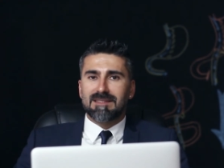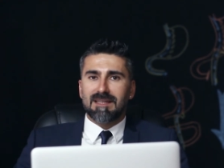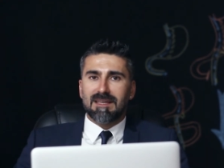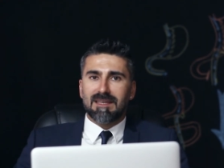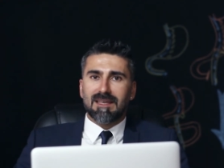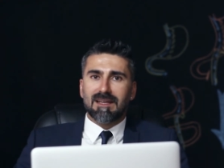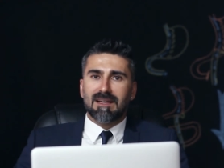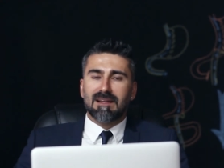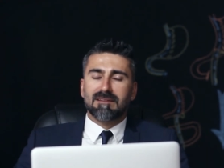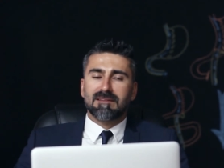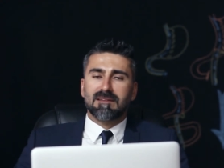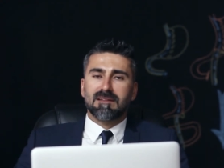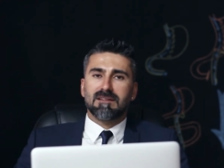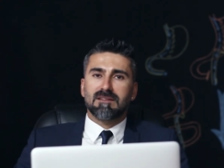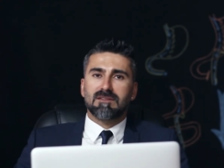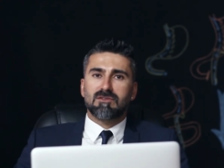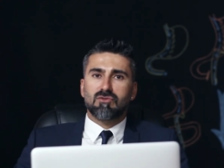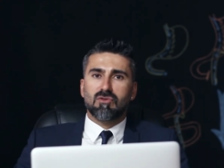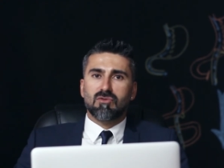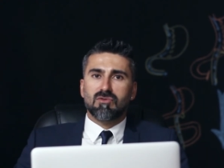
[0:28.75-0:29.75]
şeker
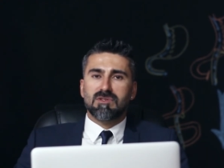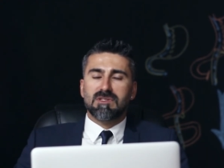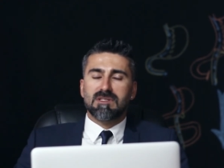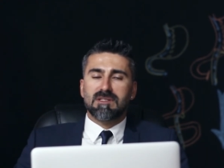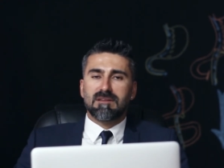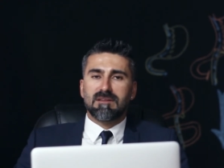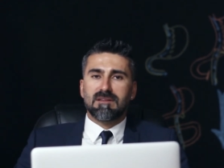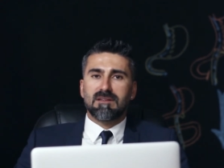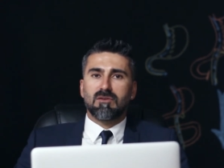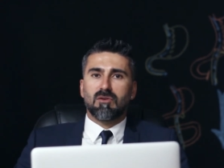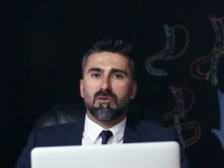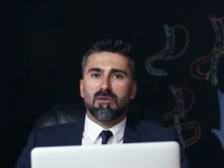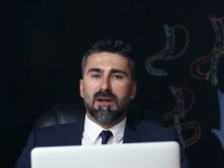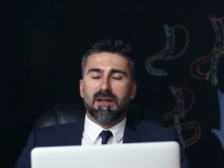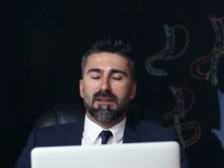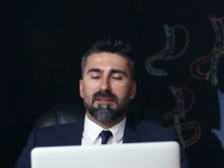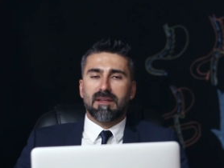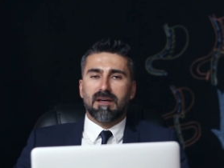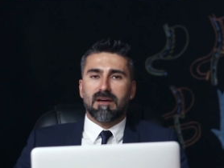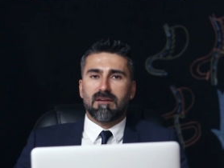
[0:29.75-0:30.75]
hastalığı çok ciddi
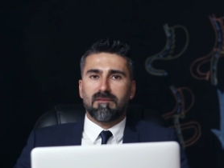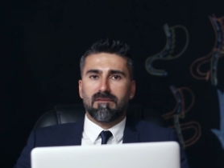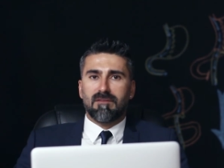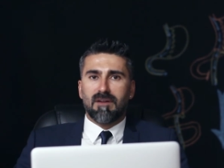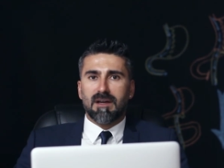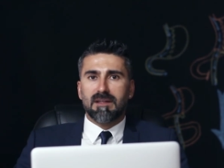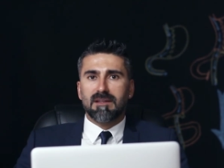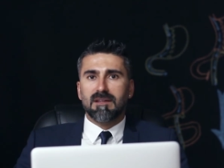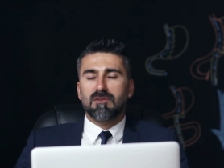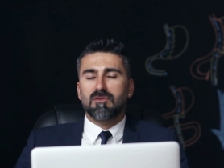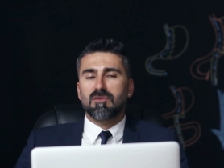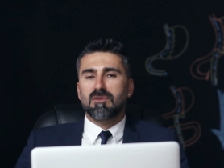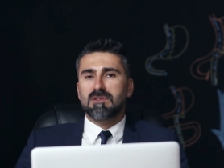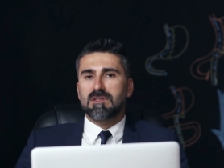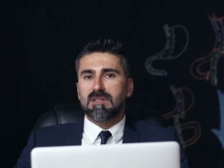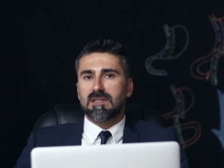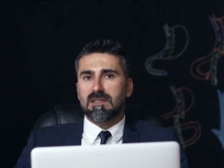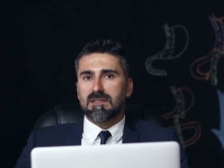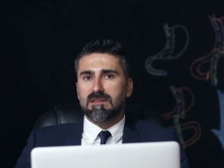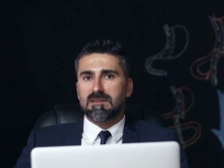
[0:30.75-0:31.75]
oranda fayda
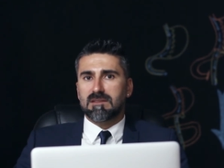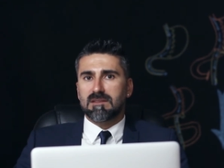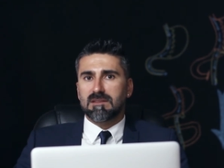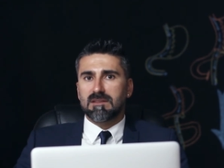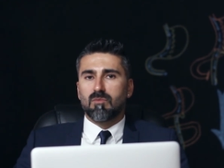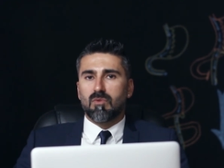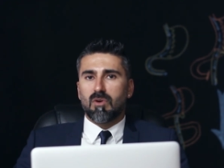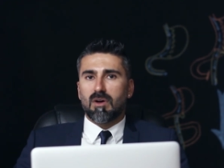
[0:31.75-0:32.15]
göreceği için